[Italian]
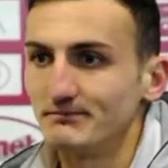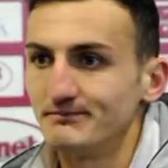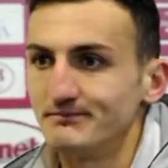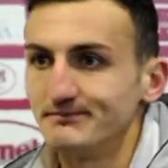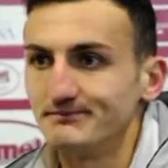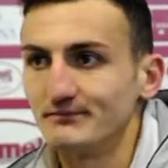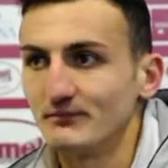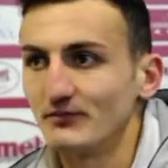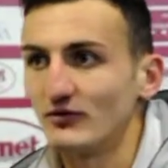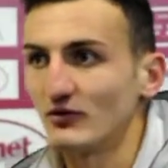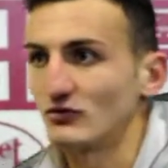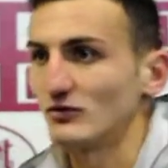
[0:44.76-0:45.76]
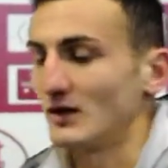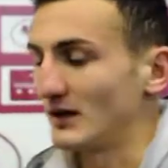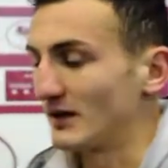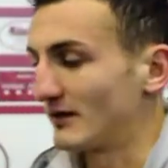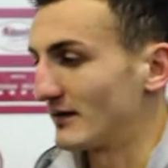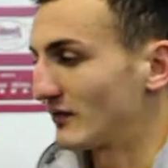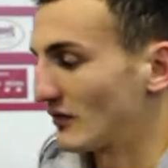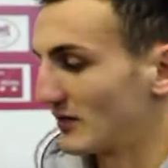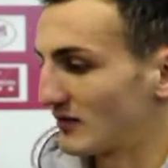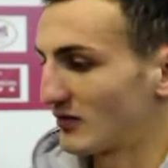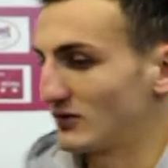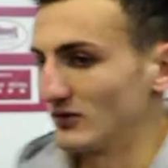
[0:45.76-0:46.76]
mh, mm, fortuna la reazione
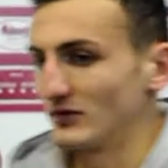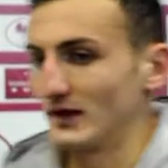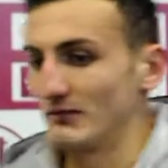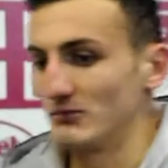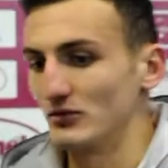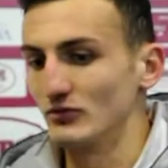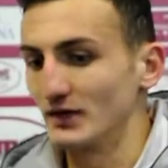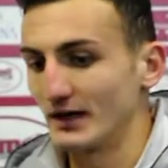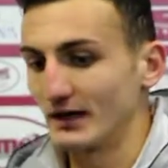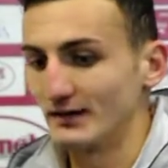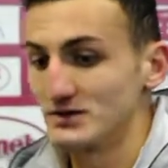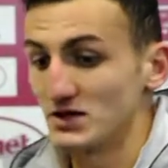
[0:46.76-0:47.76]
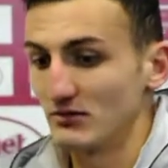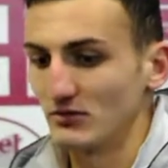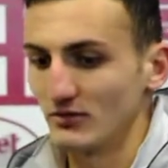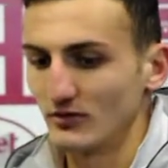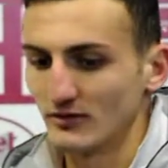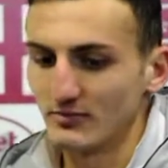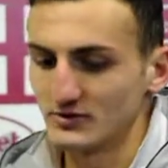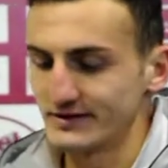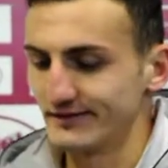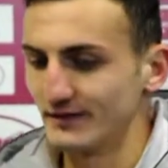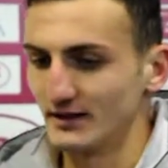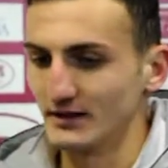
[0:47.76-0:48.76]
al secondo tempo, l'unica diciamo, nota
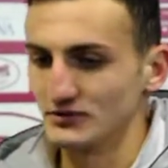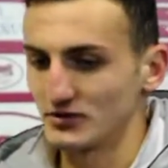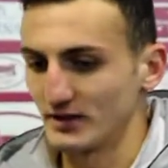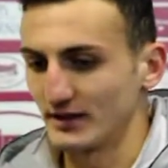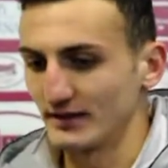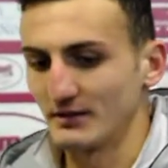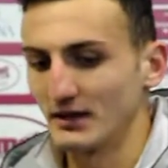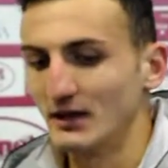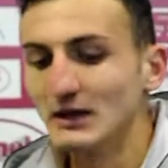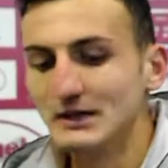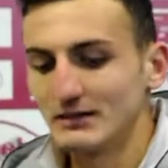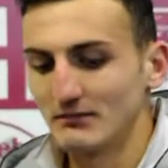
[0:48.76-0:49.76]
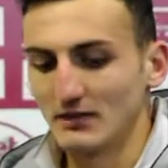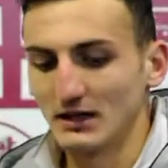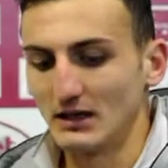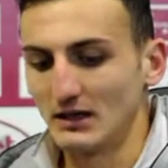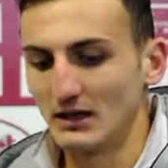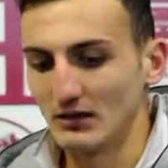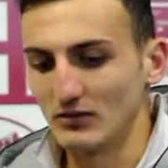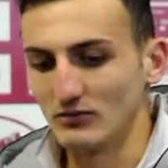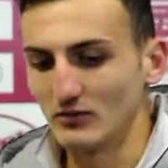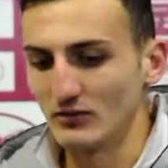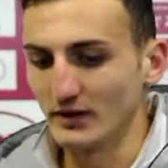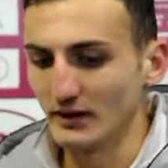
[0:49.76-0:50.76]
positiva della giornata, ma, ma
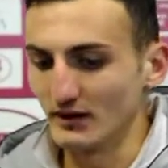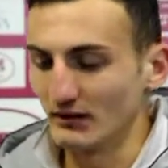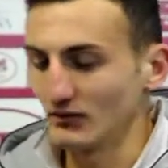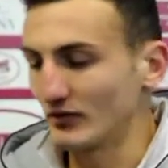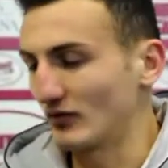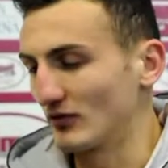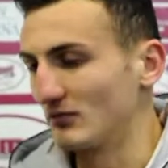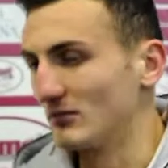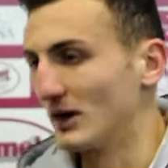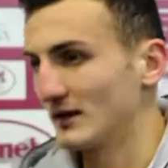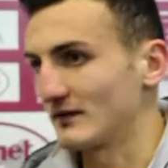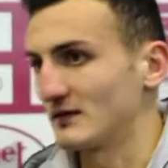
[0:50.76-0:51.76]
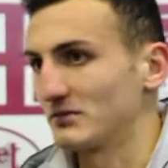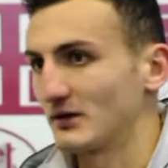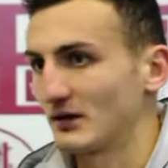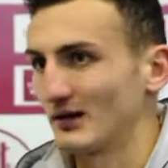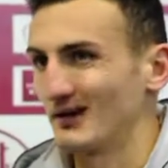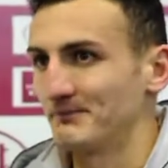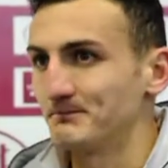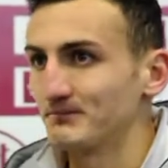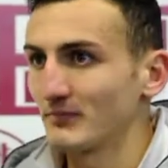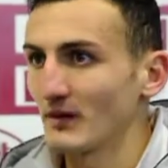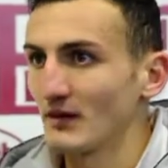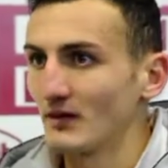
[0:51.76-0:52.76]
comunque questo non basta perché
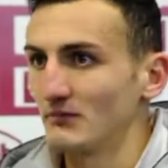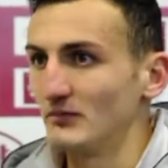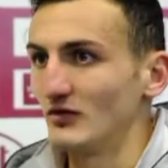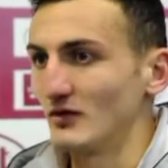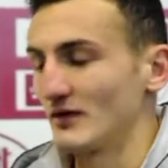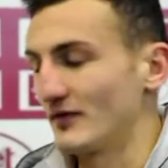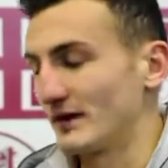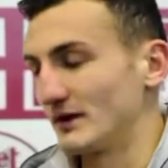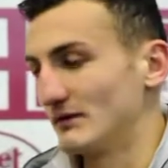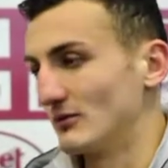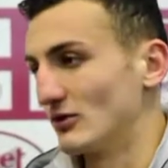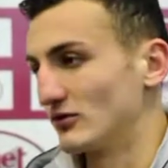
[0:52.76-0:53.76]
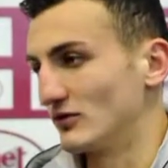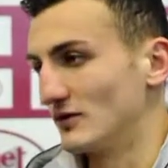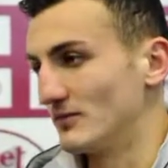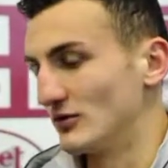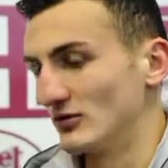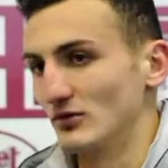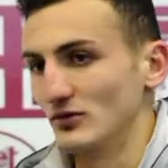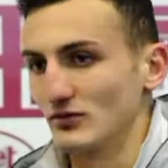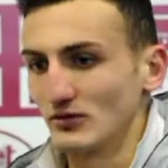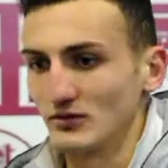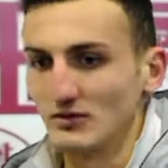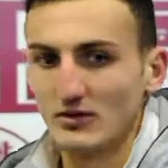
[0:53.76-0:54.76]
bisogna fare molto di più,
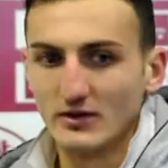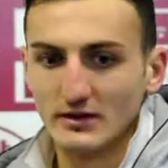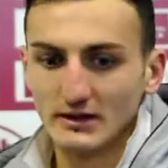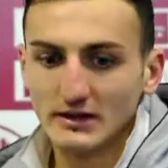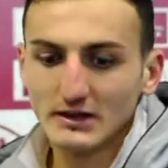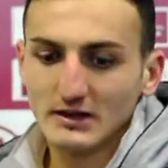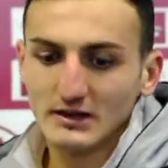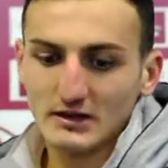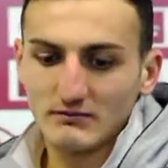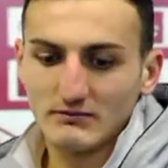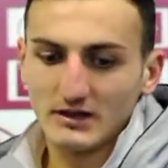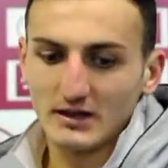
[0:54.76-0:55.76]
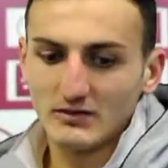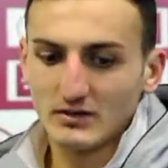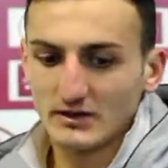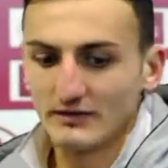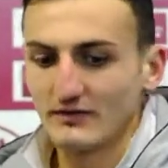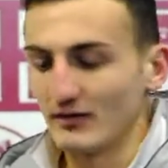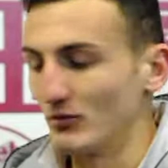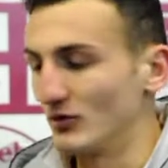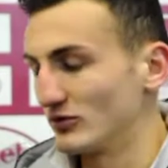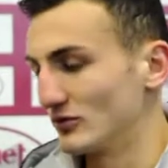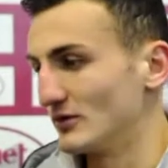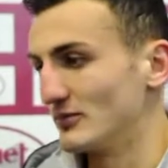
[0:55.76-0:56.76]
ognuno di noi credo che deve fare
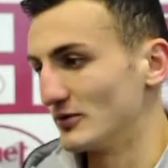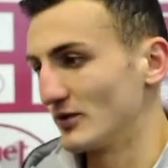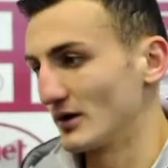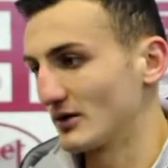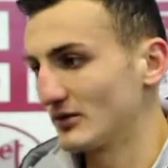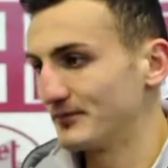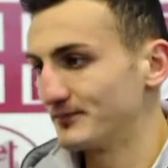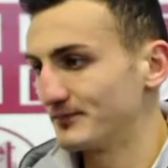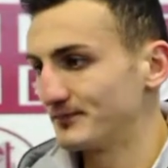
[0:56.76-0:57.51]
molto di più. Ecco